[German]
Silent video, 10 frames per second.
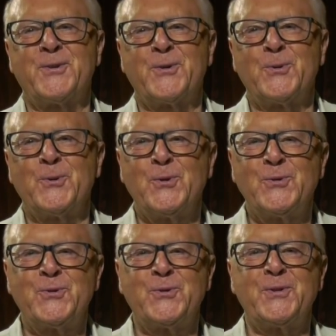
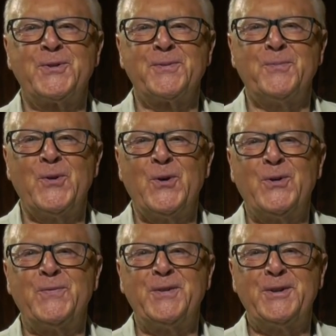gegrüßt zu diesem
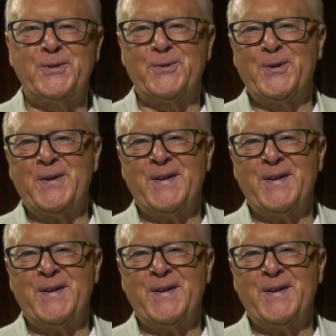neuen Video.